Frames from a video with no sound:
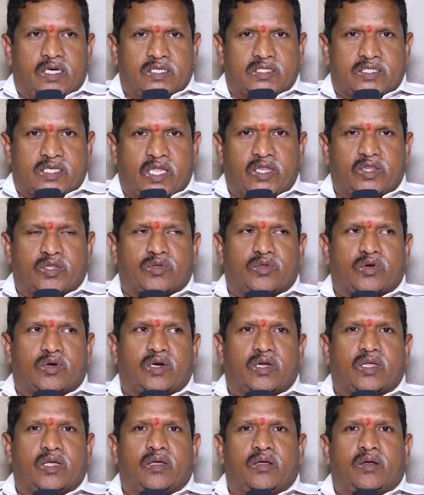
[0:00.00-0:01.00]
స్ట్రెంత్
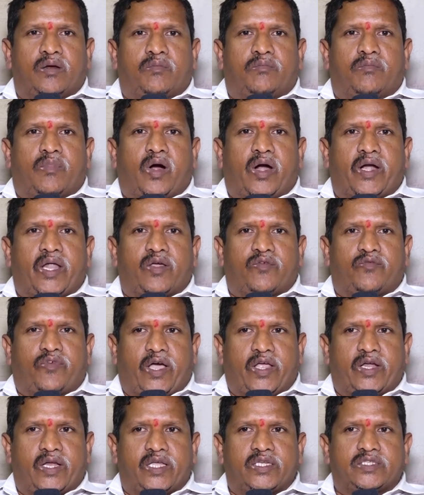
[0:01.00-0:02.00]
తోటి మార్నింగ్
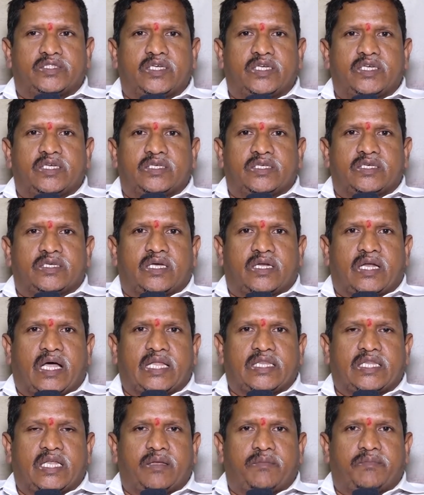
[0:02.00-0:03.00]
ఫైవ్ నుంచి
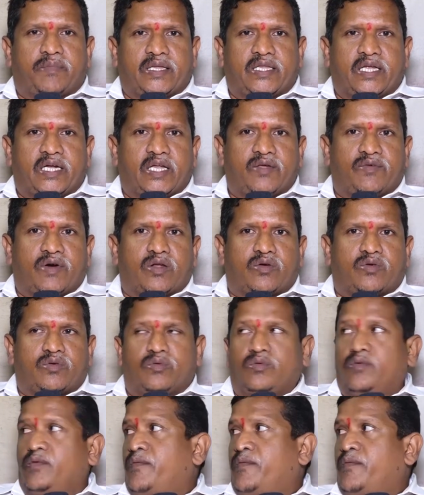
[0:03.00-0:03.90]
రాత్రి పదింటి వరకు